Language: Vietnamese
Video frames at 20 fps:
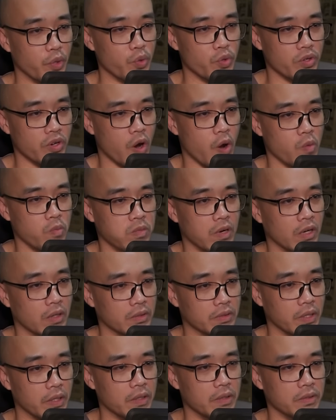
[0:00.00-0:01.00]
Việc này
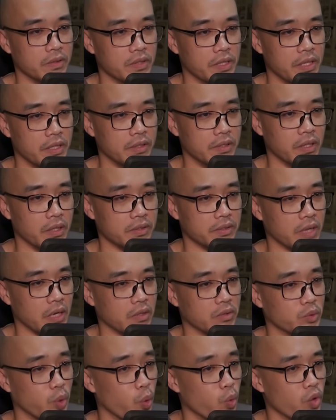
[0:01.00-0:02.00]
chúng ta đương nhiên đều đã nghe
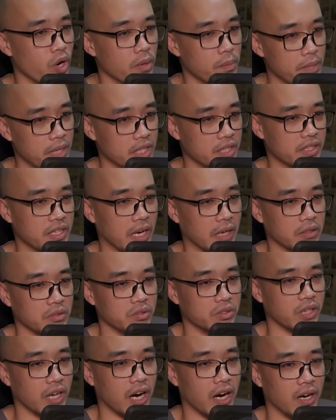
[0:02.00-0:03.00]
thấy rồi, tại hạ
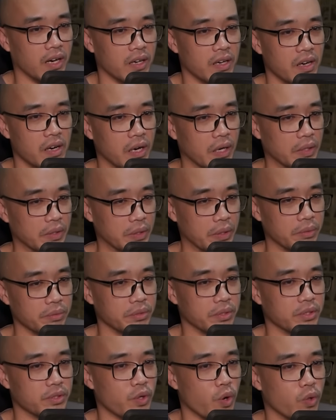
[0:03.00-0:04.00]
cho rằng Thông Thiên Tiên
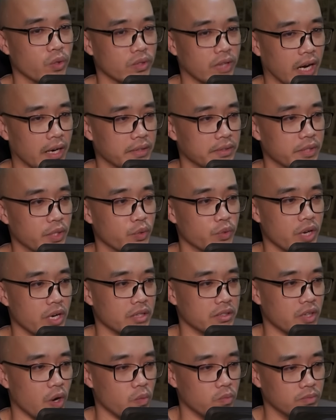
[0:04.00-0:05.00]
Giáo lần này chắc chắn sẽ
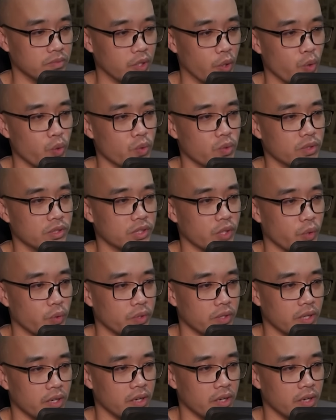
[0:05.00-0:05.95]
không từ bỏ ý đồ.